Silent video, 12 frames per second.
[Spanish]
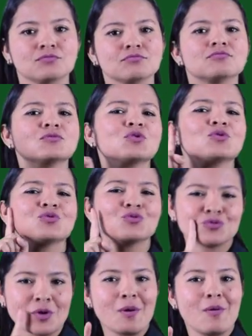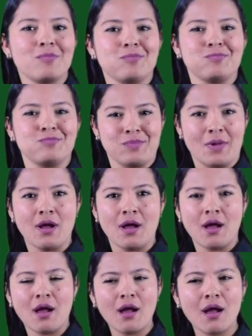de incidencia
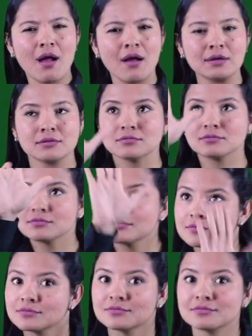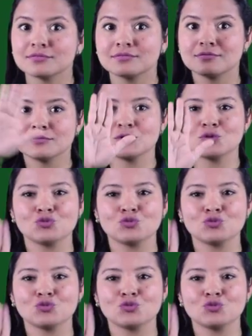lideradas por Henry Mejía, en